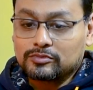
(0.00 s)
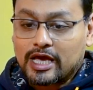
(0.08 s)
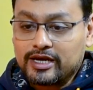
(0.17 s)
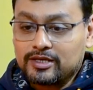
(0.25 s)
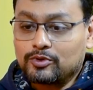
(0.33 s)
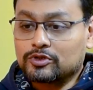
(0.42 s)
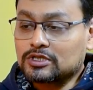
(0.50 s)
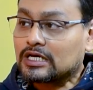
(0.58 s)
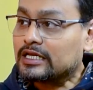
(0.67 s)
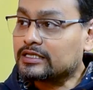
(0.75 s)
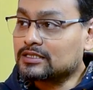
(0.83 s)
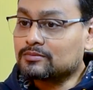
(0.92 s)
হ্যারি পটার
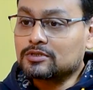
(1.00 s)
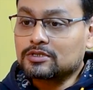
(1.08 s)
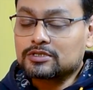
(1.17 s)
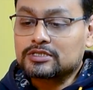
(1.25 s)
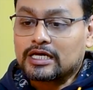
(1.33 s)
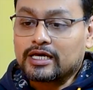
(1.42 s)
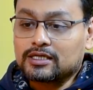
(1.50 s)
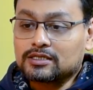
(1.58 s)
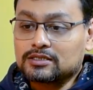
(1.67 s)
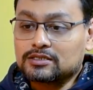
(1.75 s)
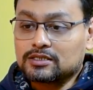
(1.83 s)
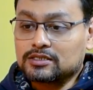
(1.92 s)
কালেক্টেবলস
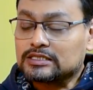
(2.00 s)
অ্যান্ড